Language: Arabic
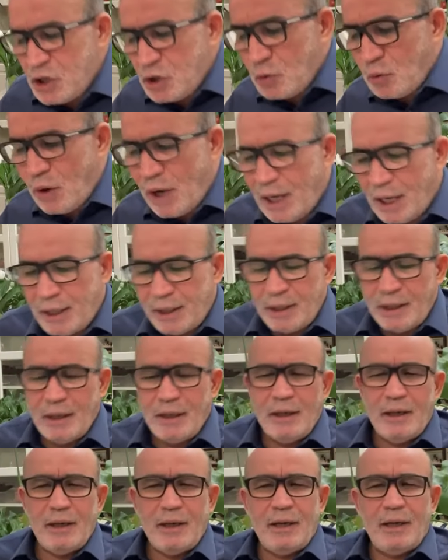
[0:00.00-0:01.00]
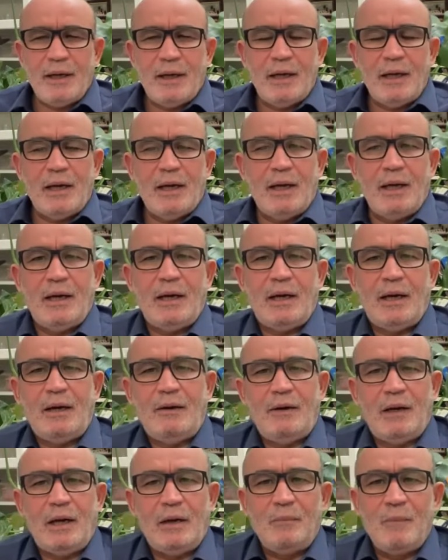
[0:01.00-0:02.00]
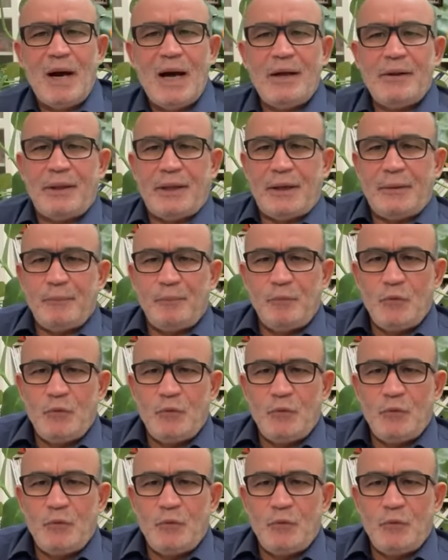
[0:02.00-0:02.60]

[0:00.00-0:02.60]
جوان آه، آه، الماضي